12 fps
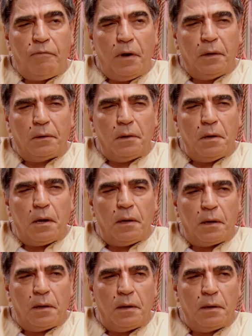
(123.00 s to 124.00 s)
في
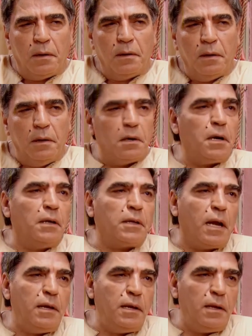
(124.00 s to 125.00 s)
القطاعي اللي راحت
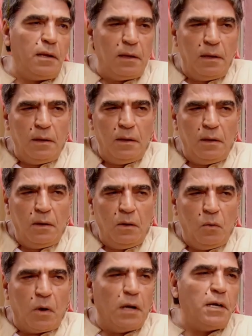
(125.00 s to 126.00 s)
عليه
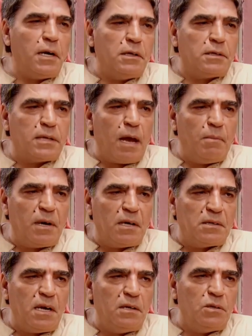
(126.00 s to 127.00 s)
وخلانا نستحمل
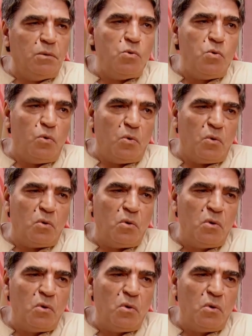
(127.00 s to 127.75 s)
رذاله زبونه